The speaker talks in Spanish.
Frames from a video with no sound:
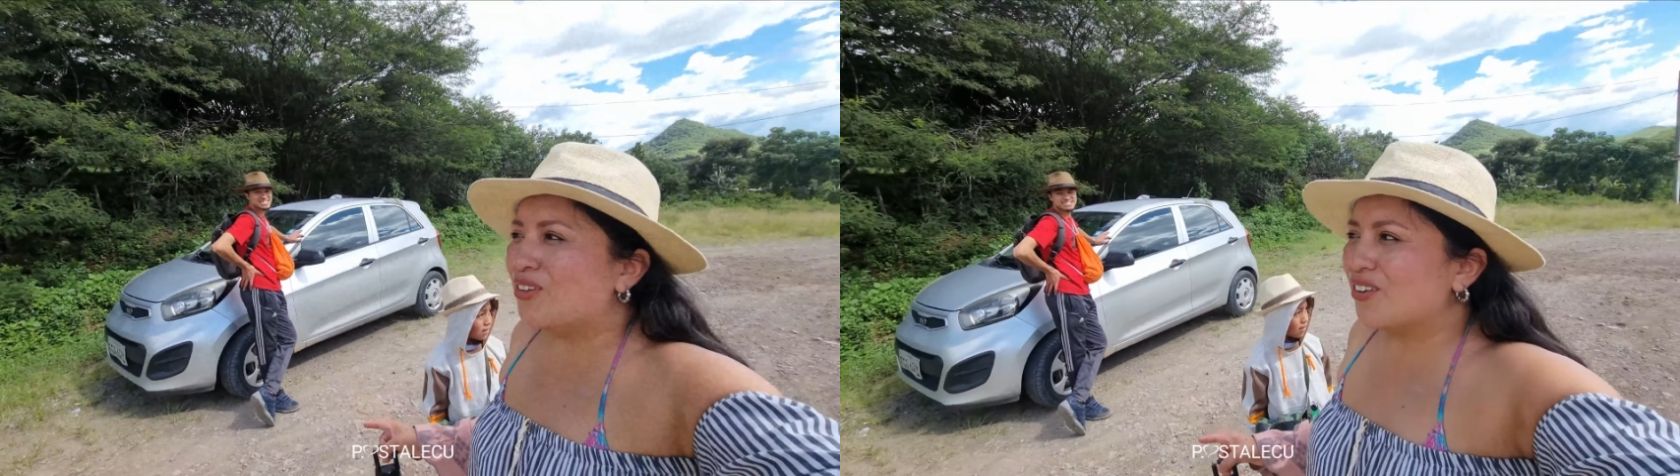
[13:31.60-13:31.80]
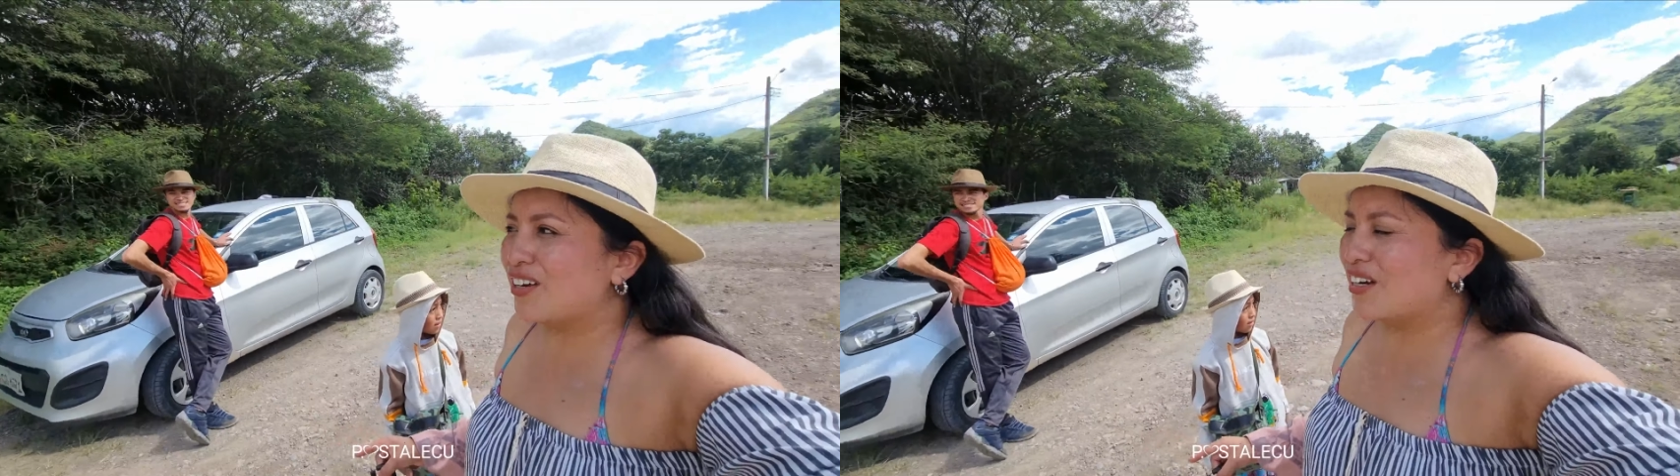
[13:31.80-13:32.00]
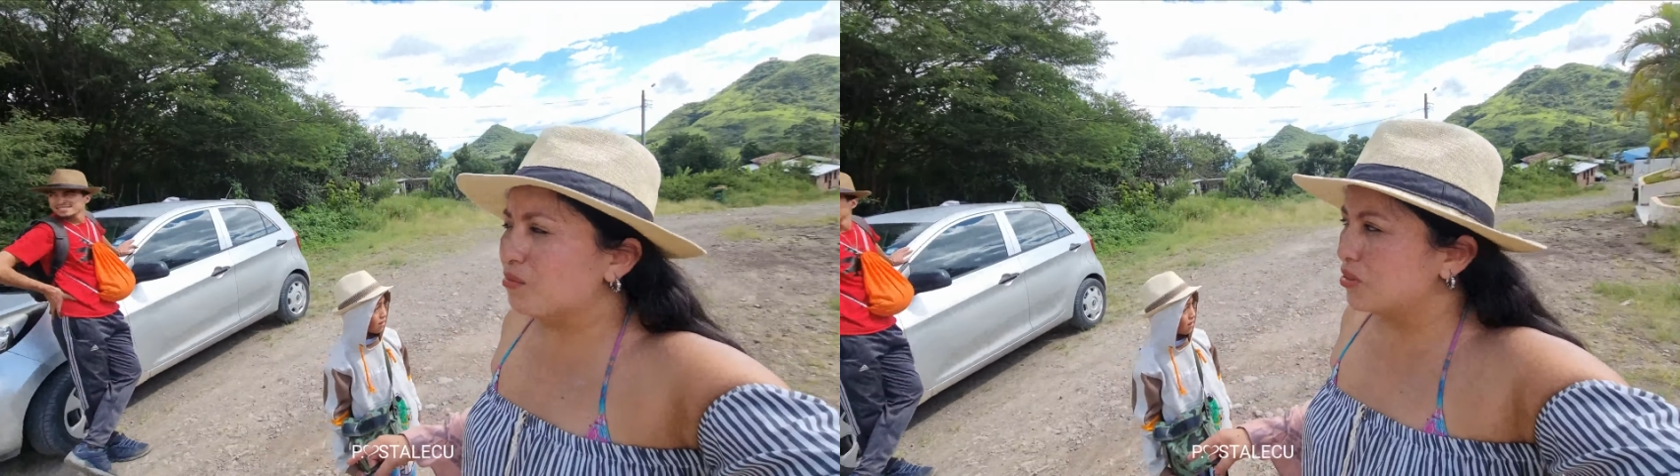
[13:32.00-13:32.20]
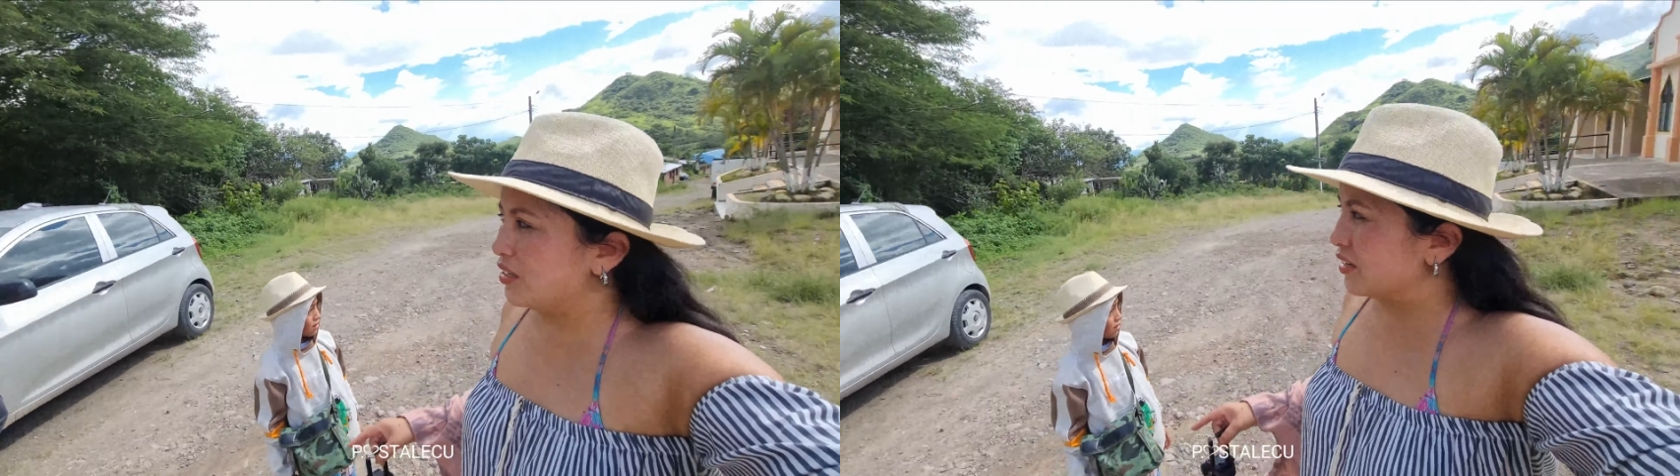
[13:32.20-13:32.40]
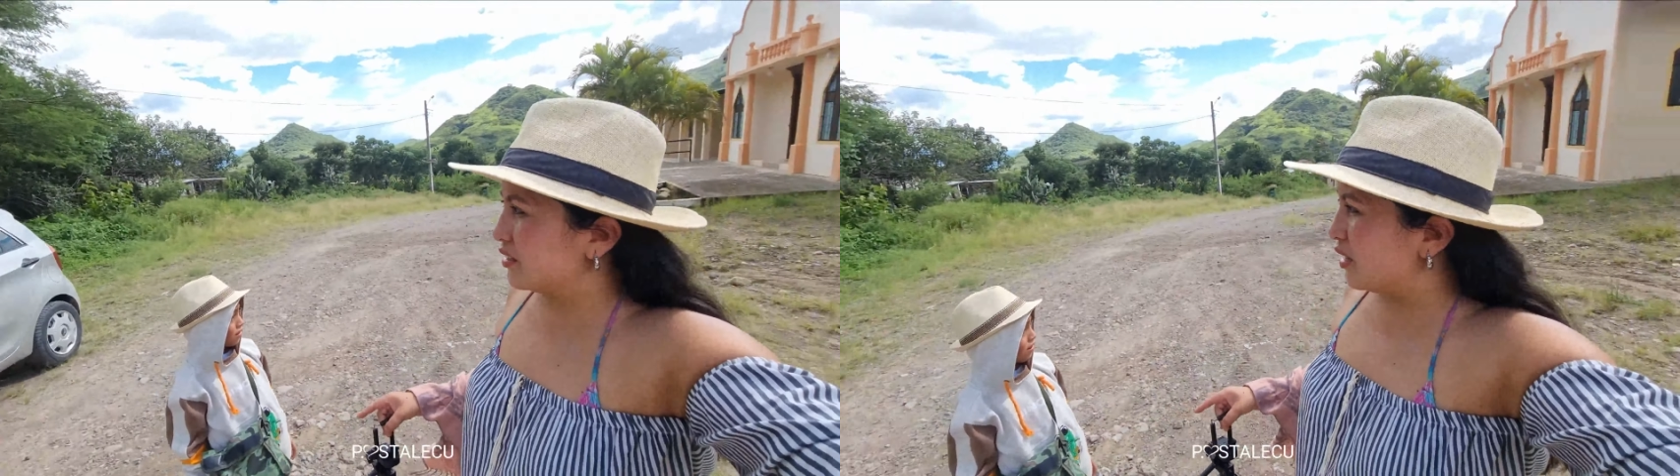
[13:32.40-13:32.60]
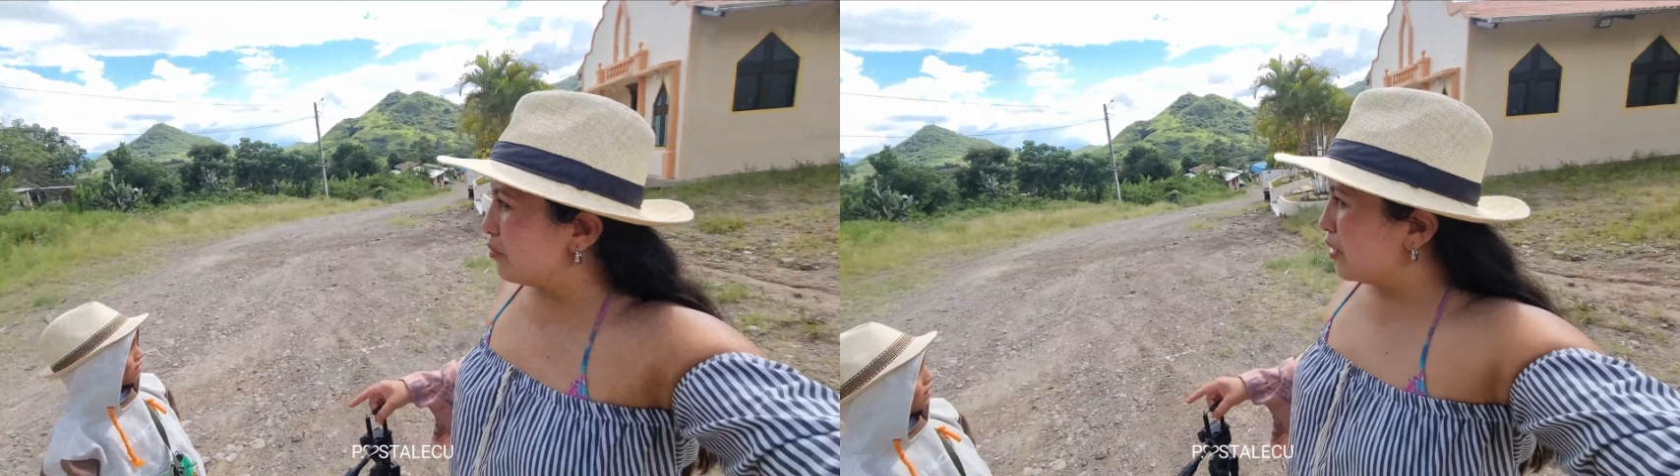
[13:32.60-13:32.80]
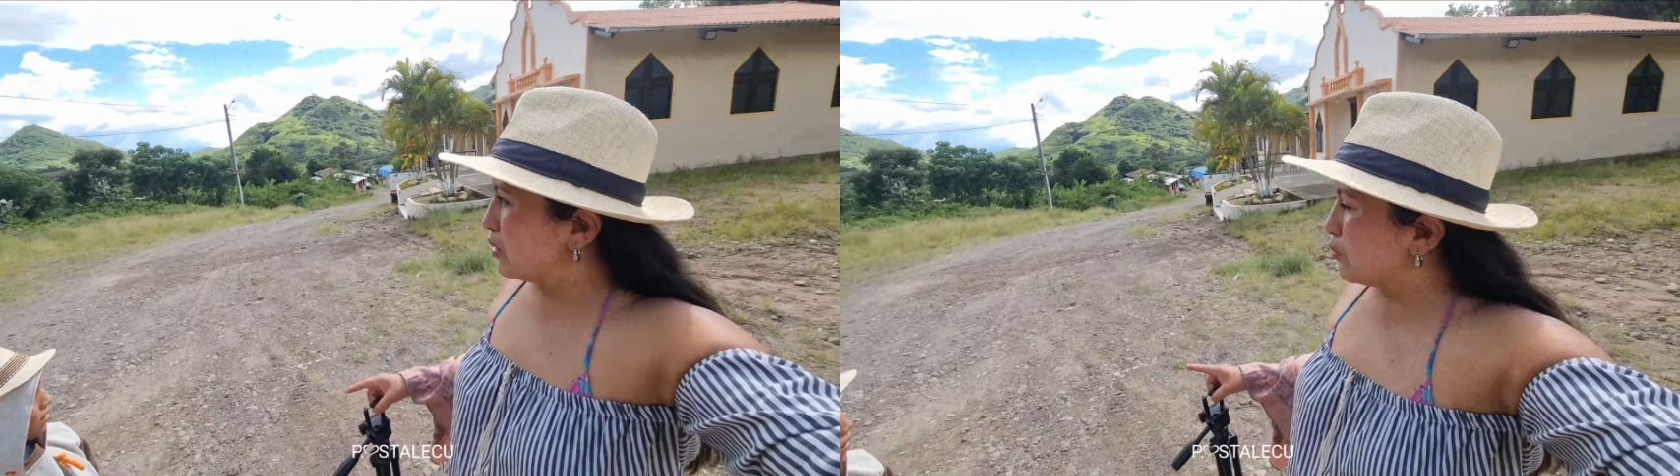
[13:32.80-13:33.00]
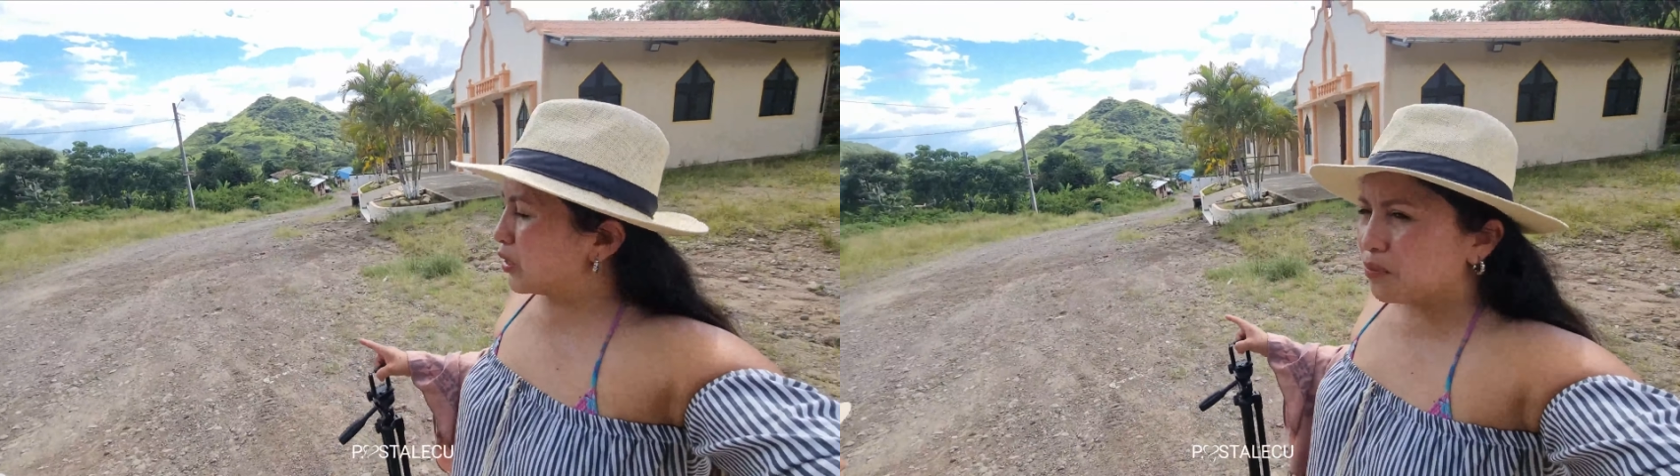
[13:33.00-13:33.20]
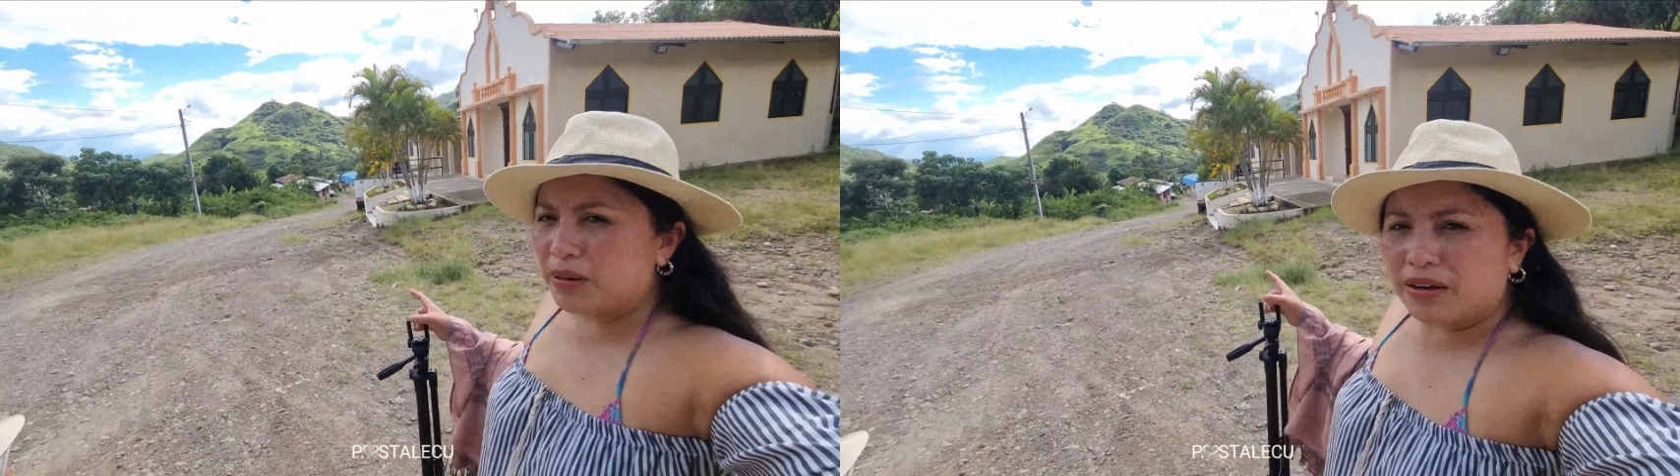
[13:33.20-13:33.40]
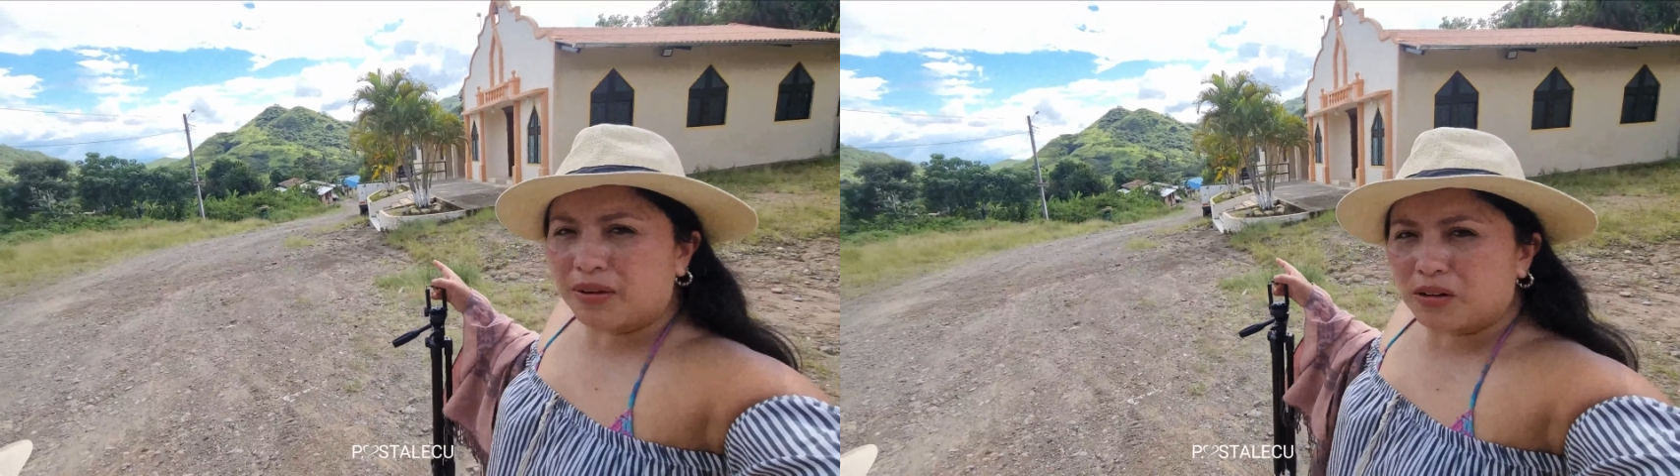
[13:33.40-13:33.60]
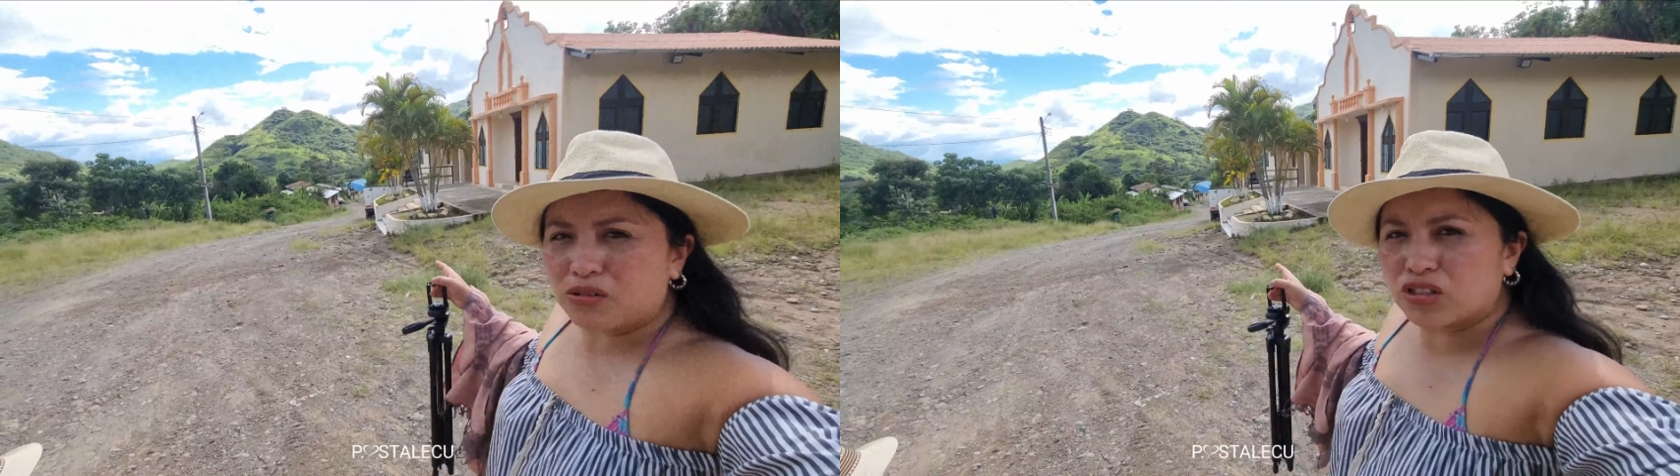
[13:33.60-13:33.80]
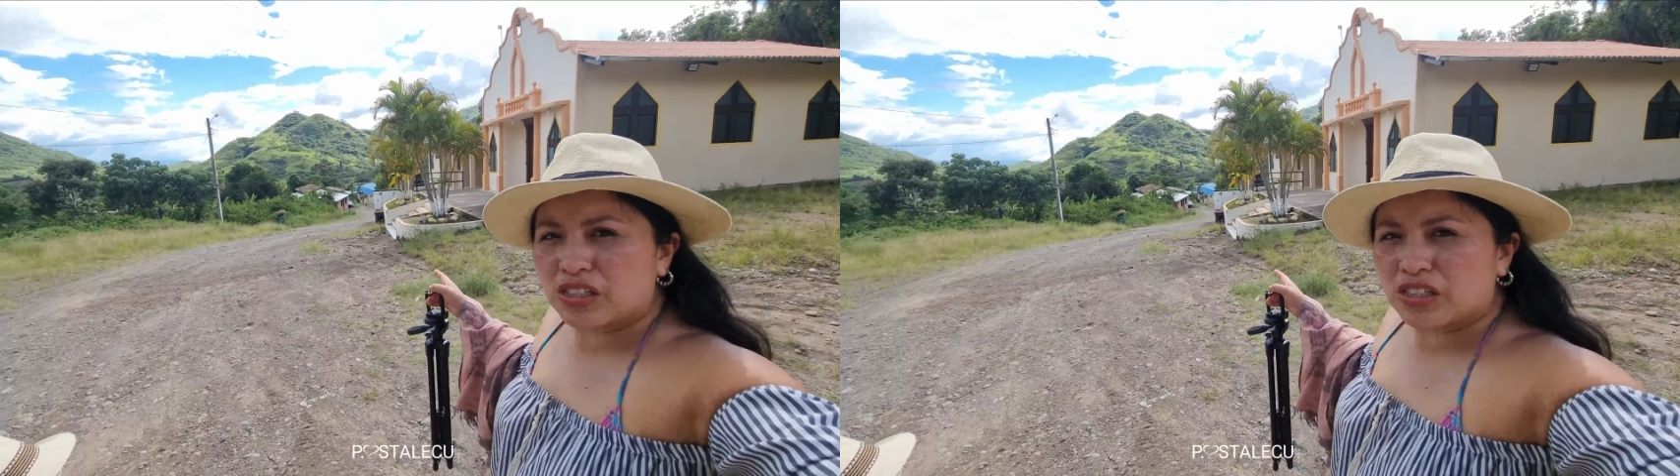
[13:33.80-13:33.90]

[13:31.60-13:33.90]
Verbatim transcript: no lo queremos arriesgar más porque para abajo sí